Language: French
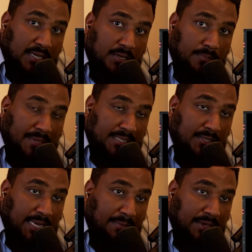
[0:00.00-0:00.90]
une partie
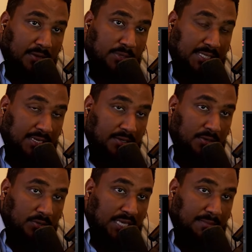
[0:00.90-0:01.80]
de game avec lui, c'est ça
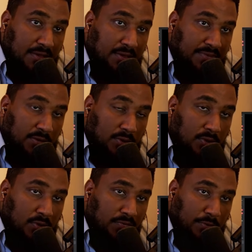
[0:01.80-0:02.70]
Une game à
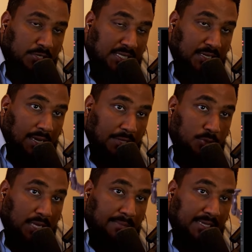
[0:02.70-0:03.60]
Overwatch, c'est ça À
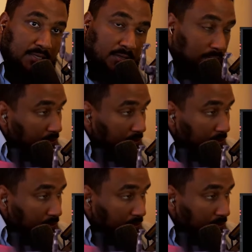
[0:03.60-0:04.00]
deux à la base, non